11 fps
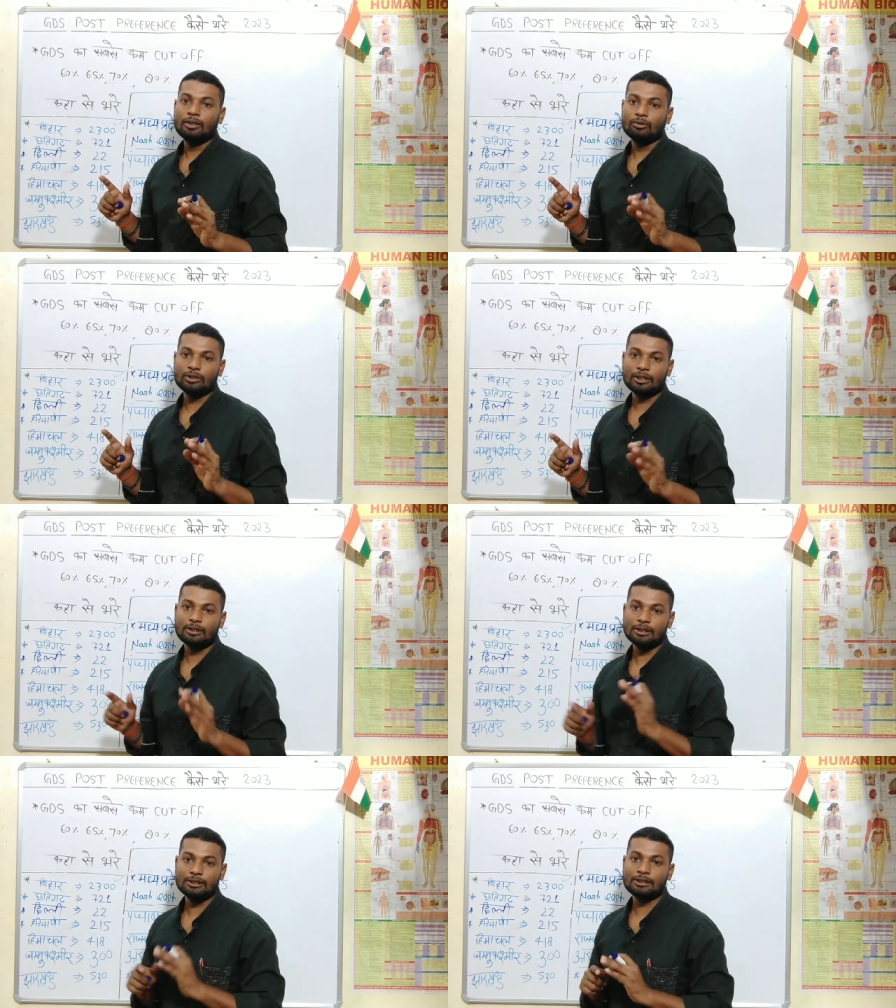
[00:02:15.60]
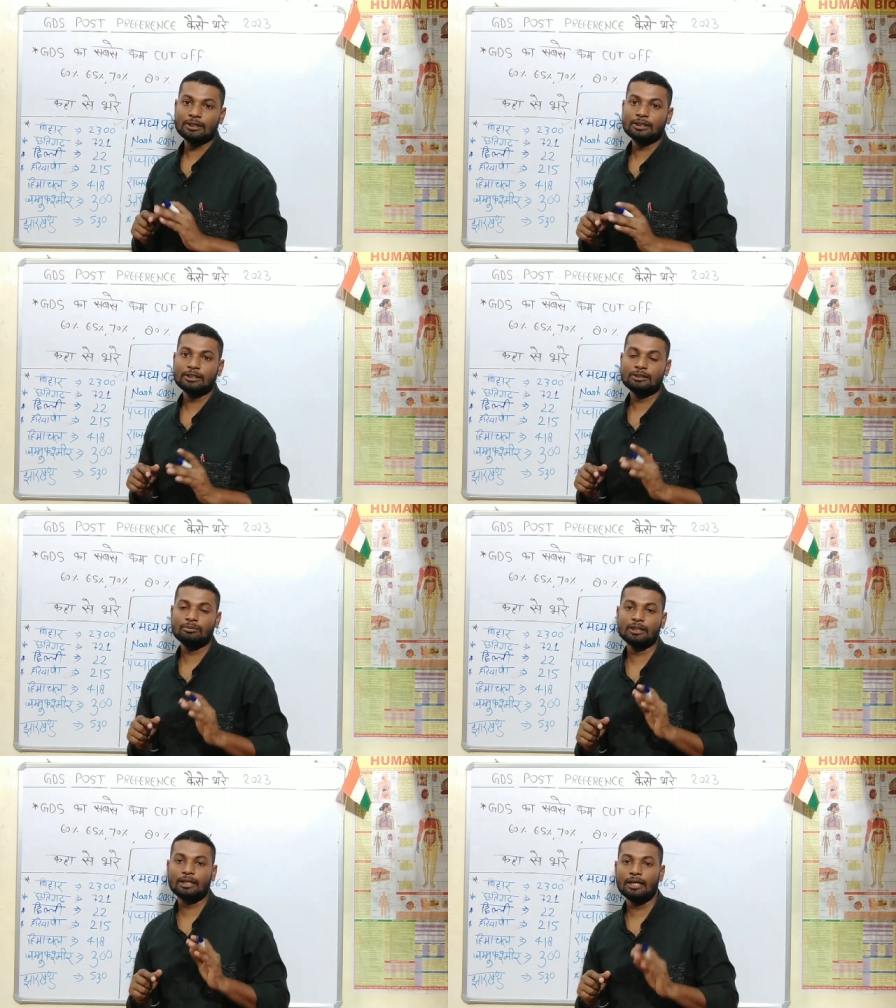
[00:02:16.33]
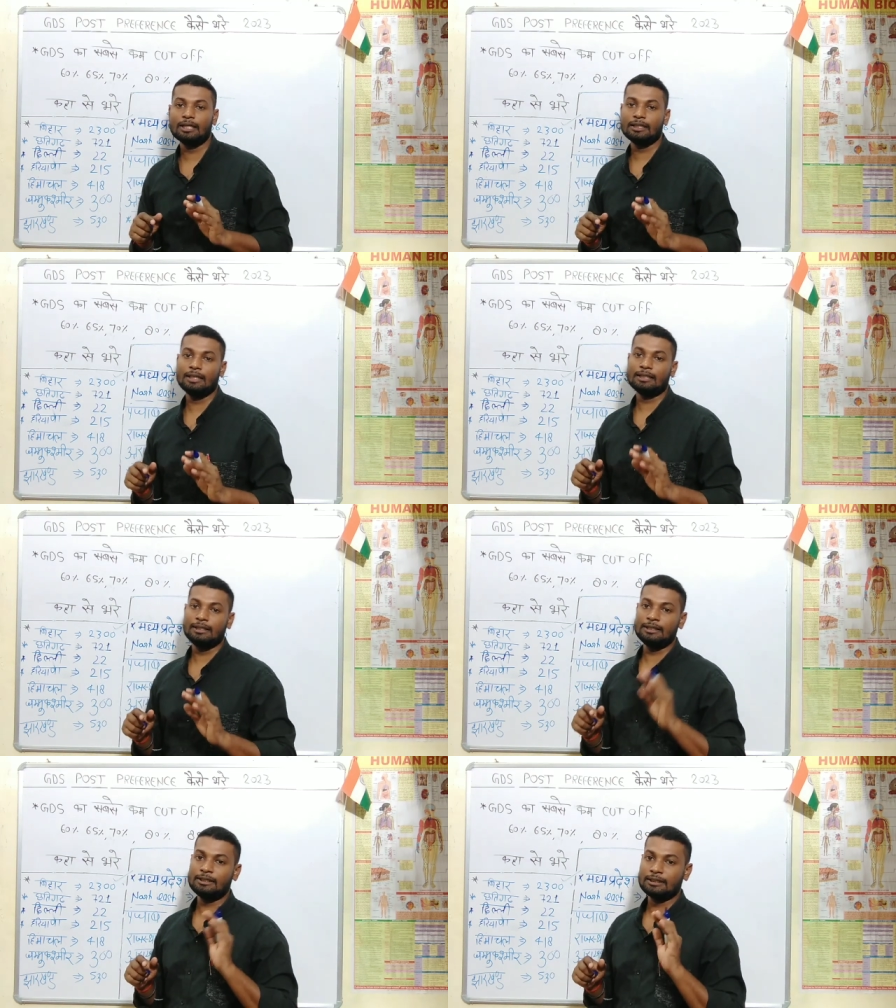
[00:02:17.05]
2023 तक इसमें कहा गया है
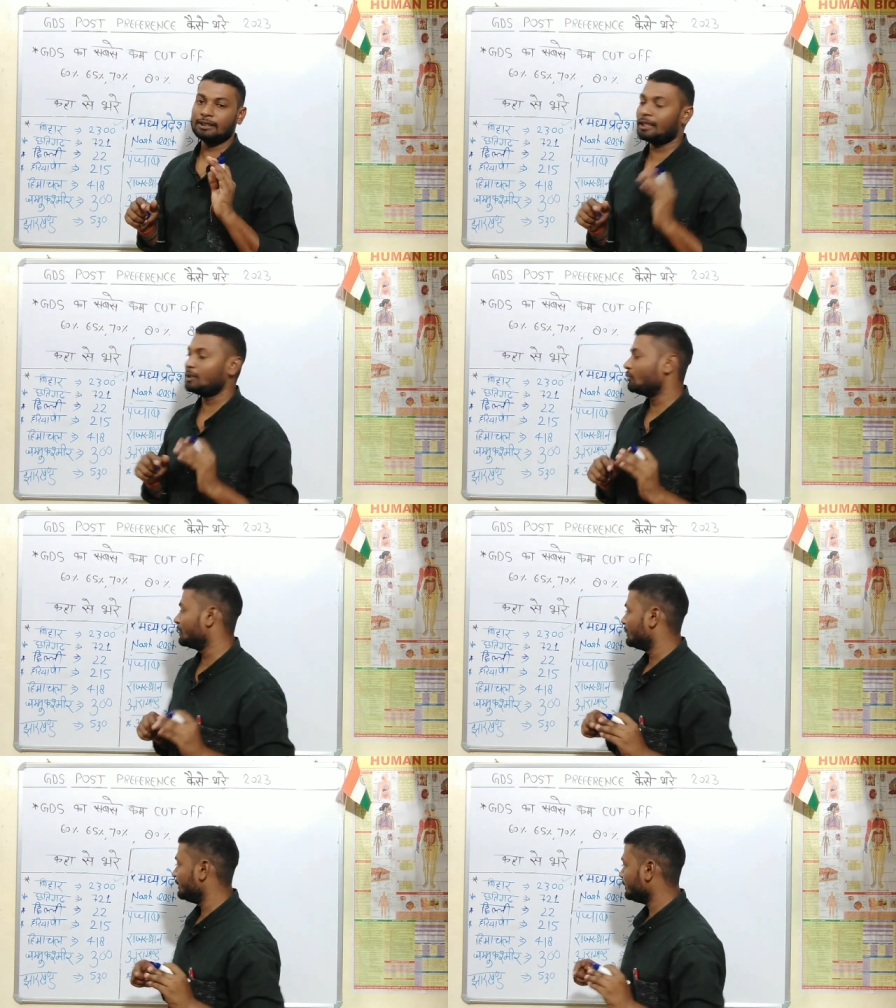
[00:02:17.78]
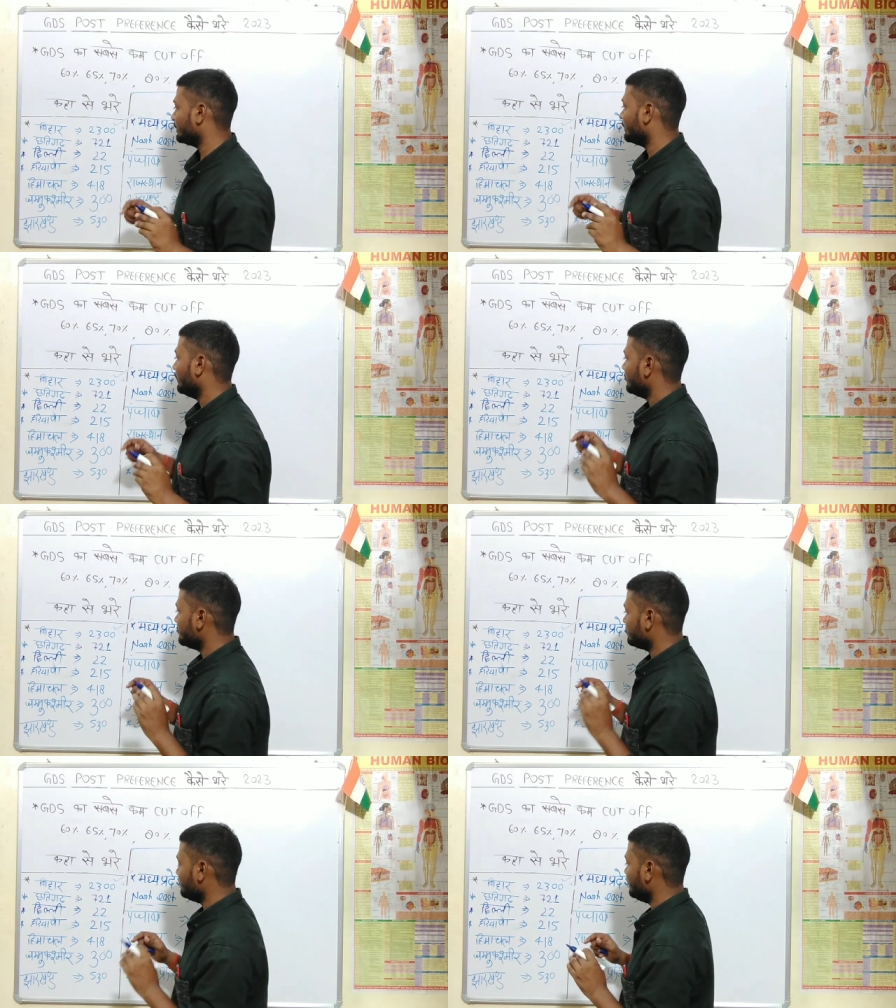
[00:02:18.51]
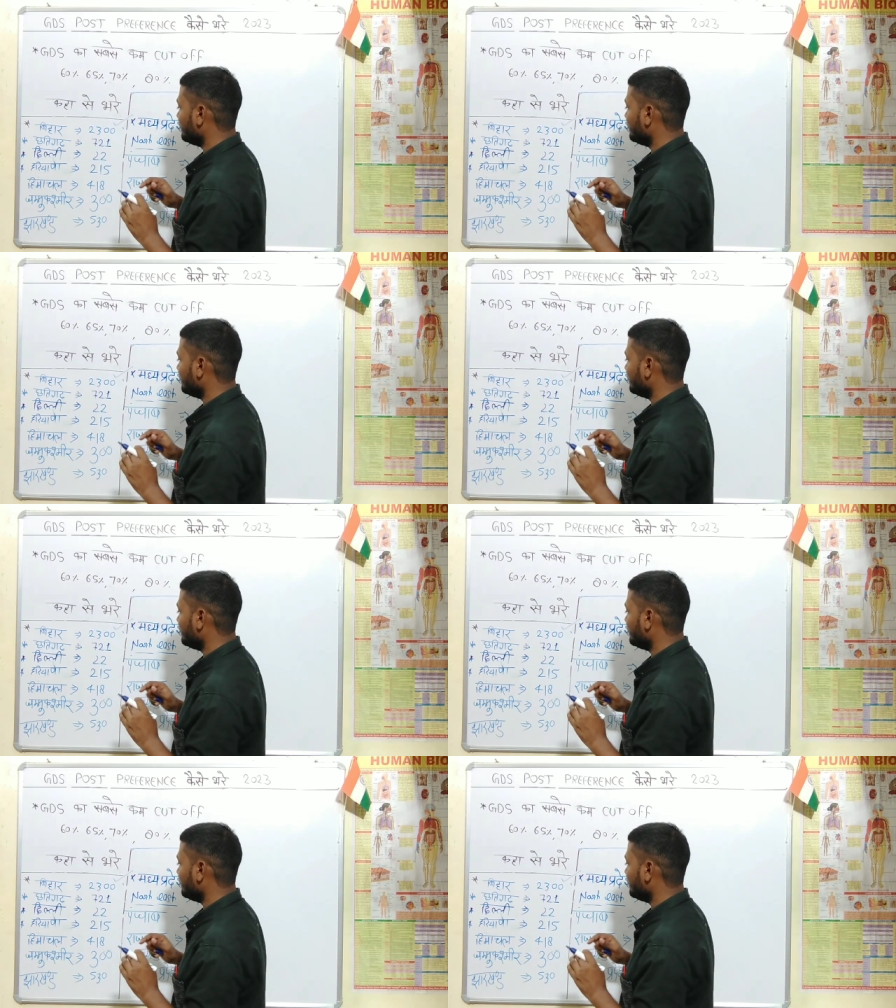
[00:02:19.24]
कि लिस्ट जारी होगी ठीक है इसमें